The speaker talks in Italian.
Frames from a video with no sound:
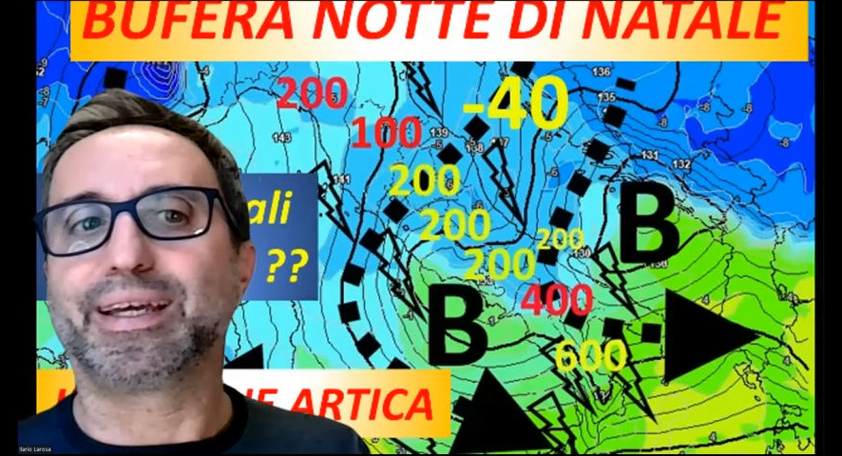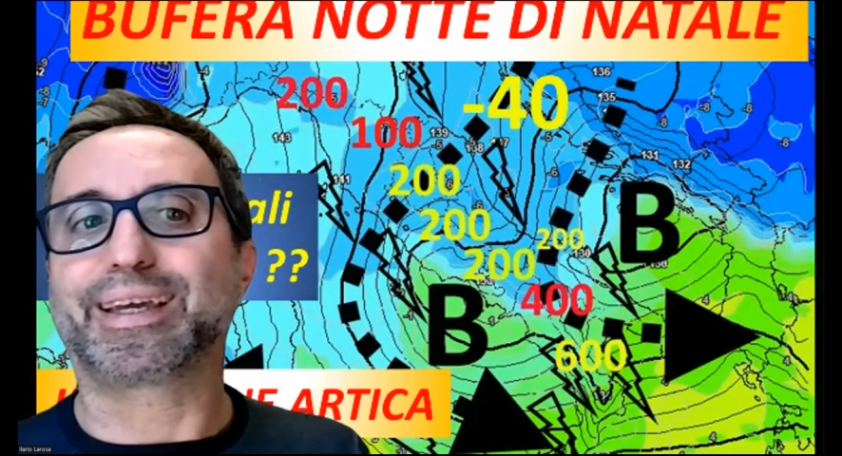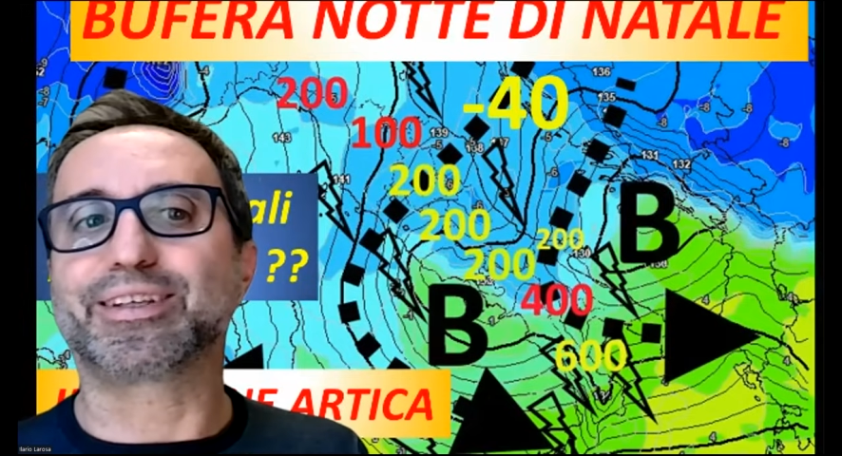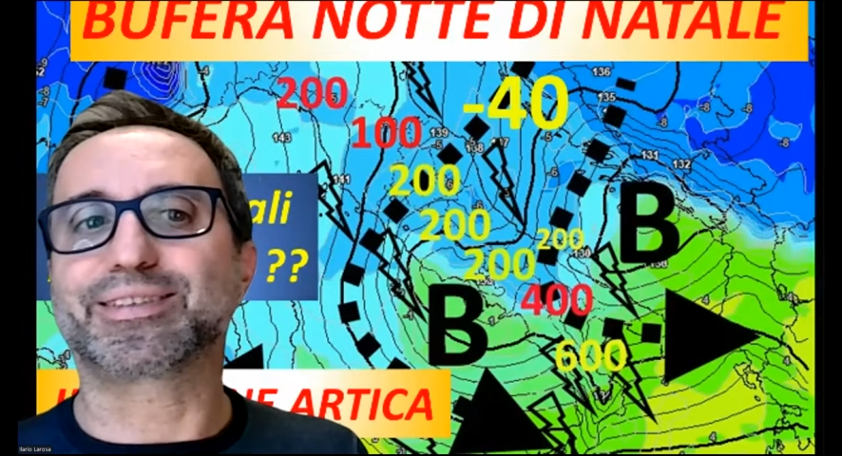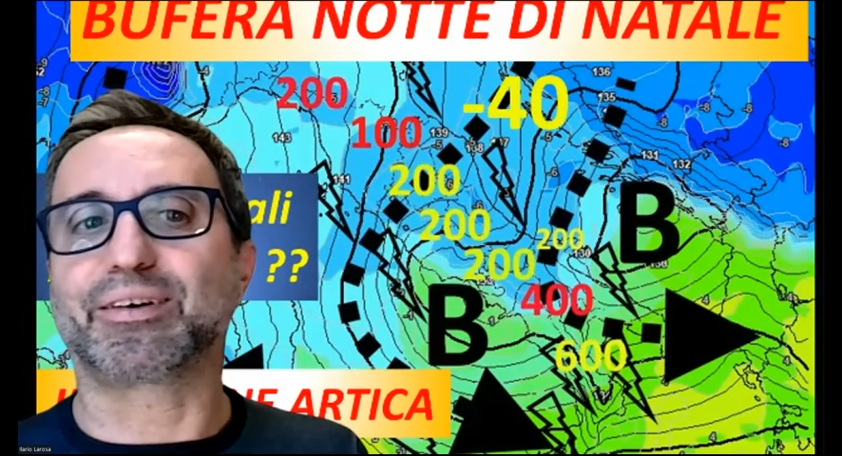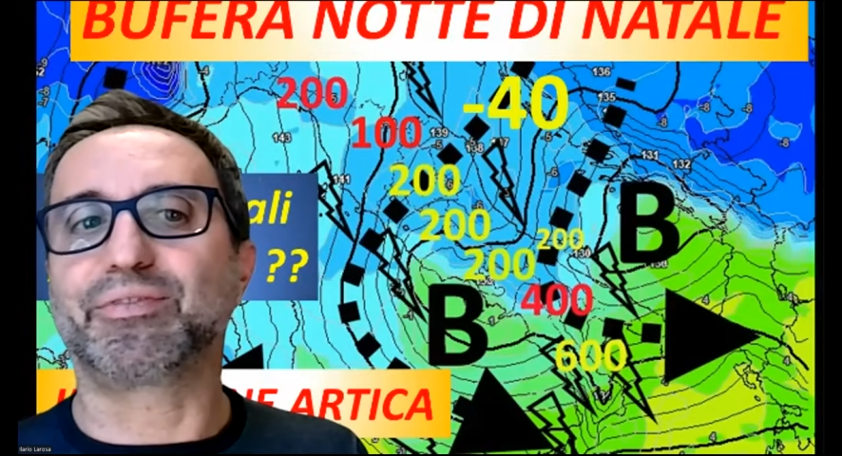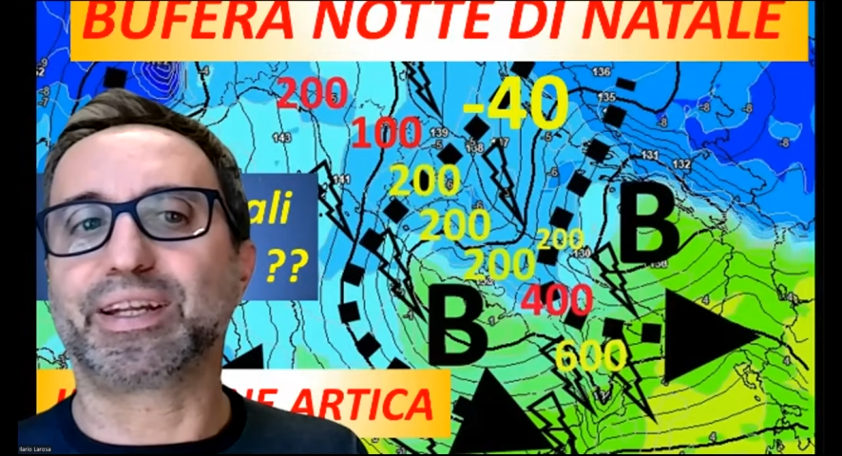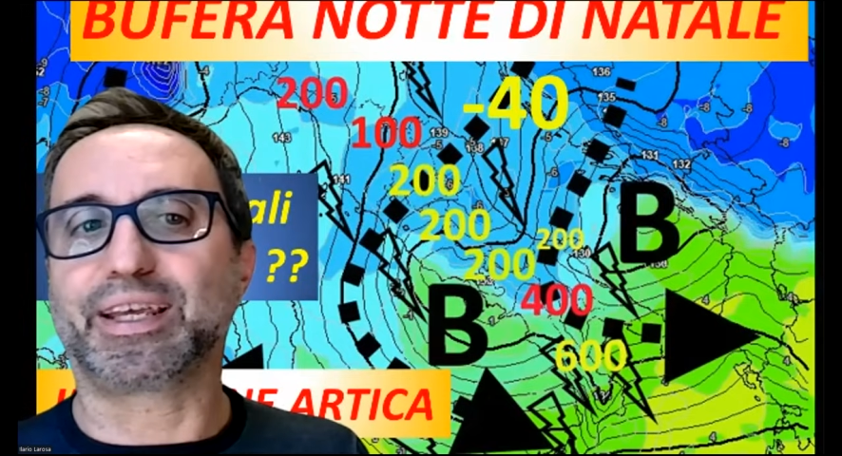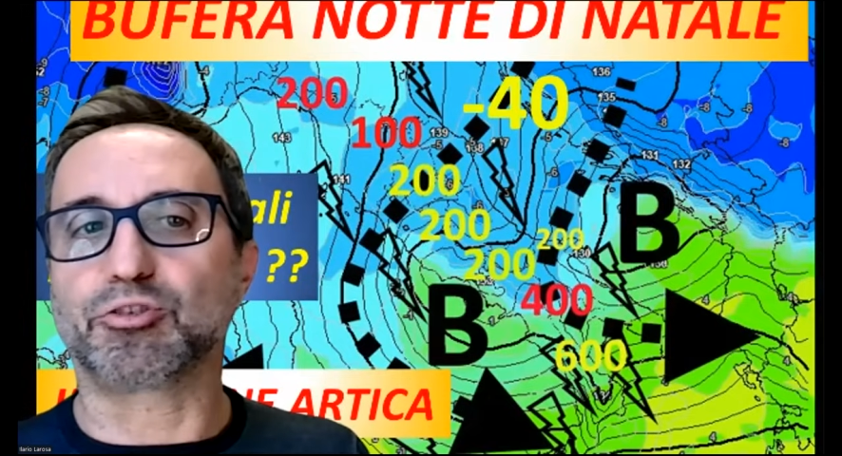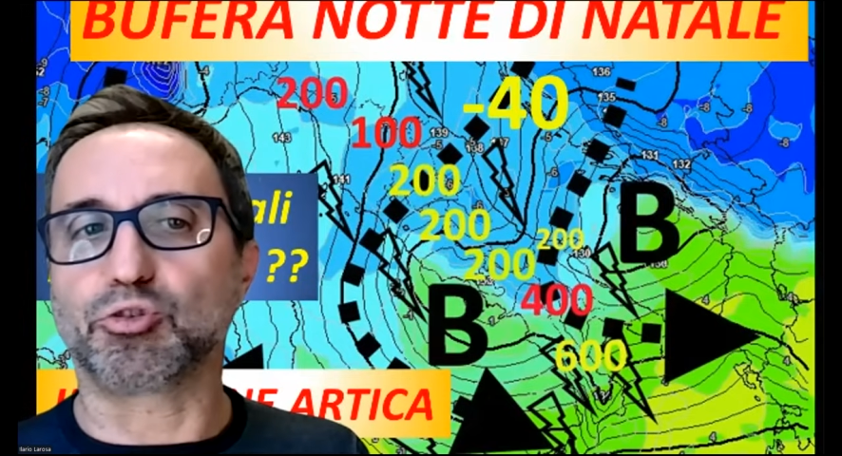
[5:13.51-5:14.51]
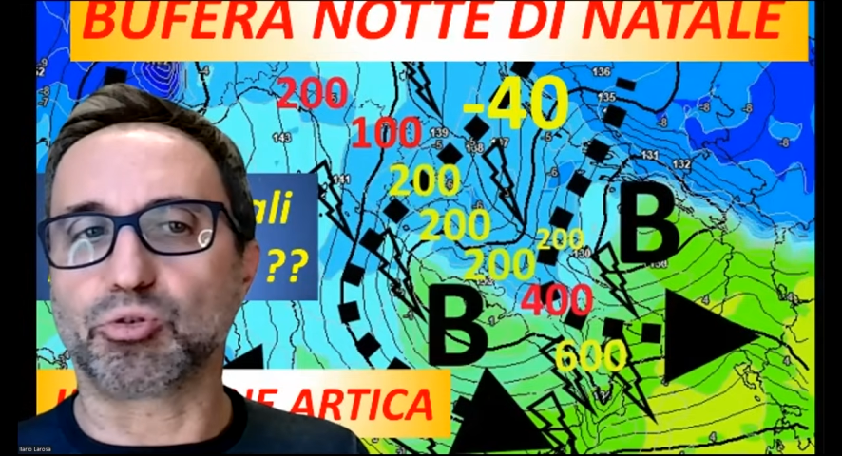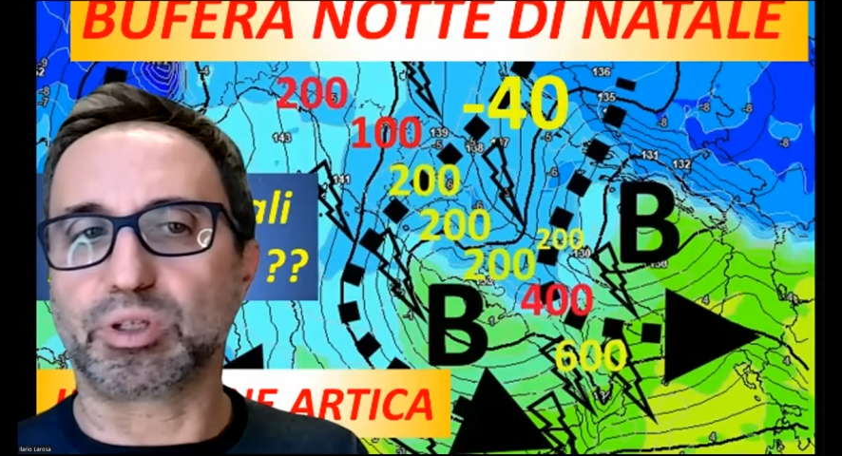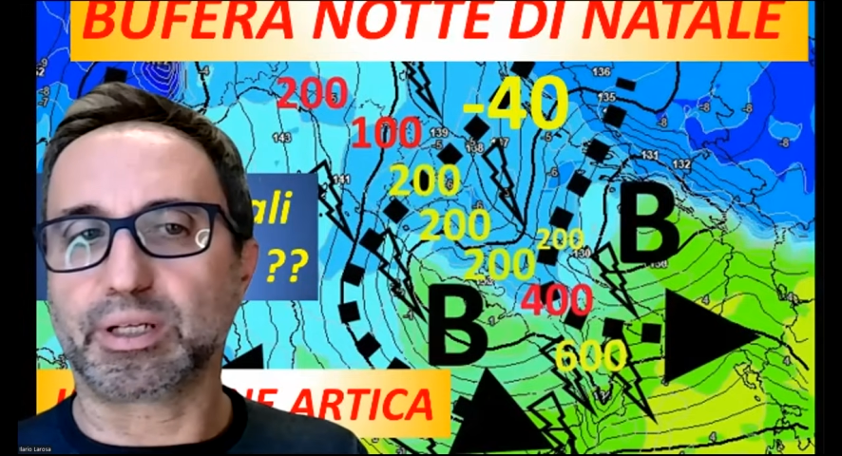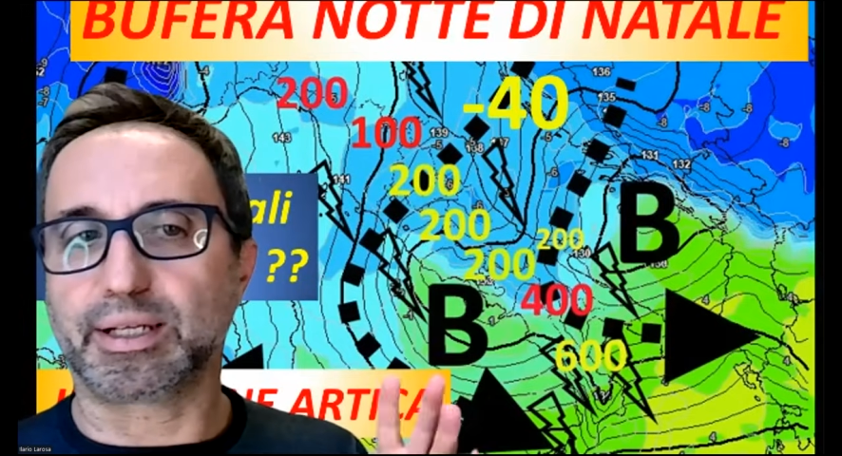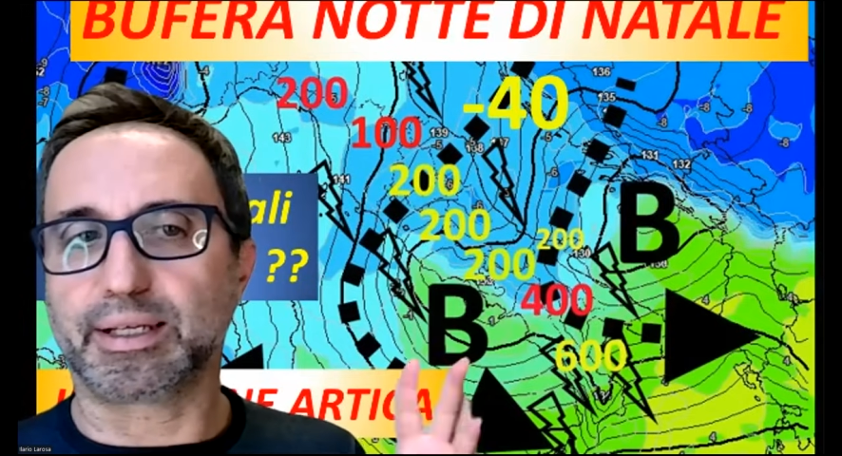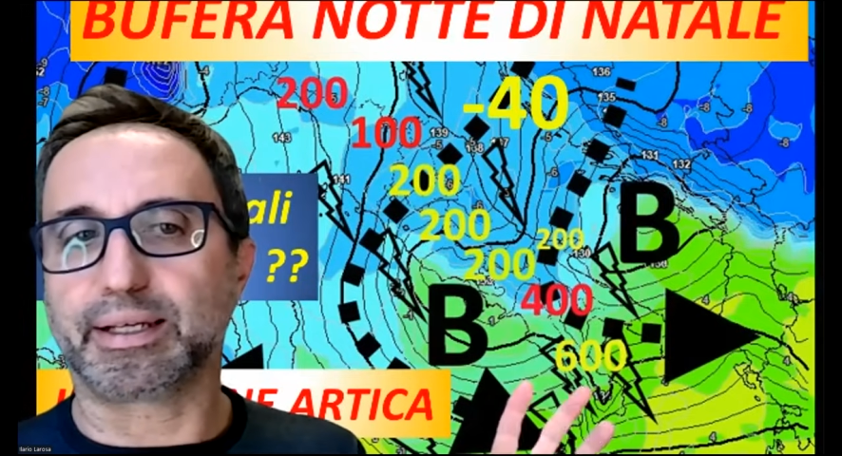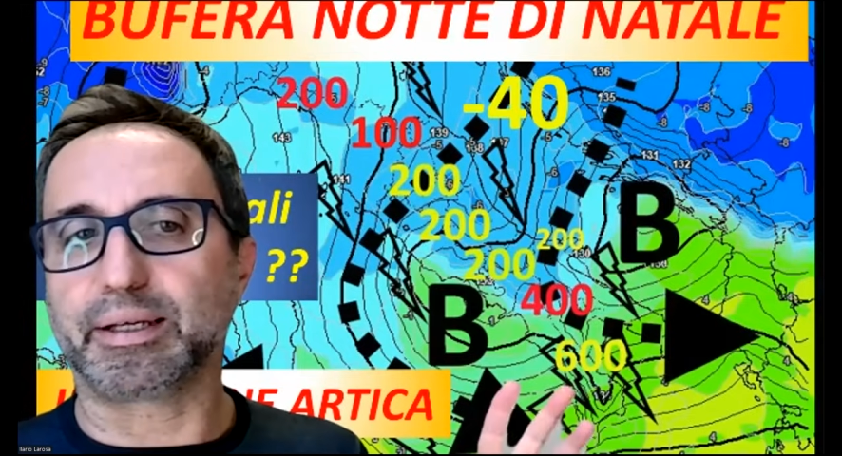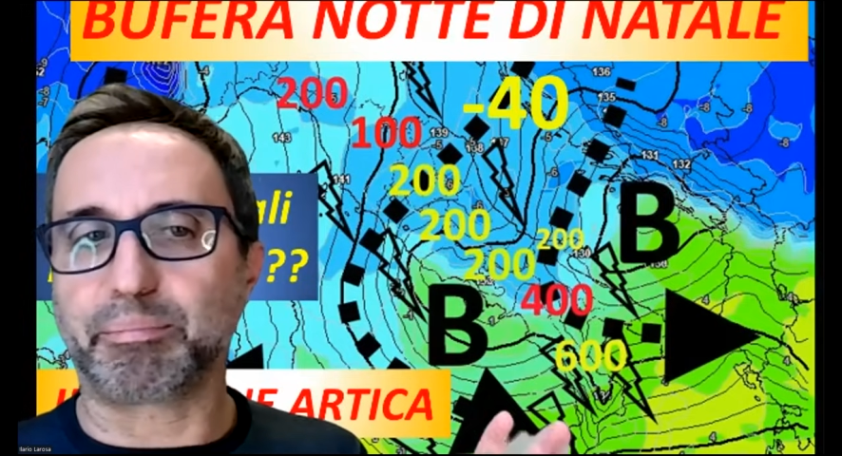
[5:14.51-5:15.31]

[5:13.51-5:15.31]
che sta avvenendo nel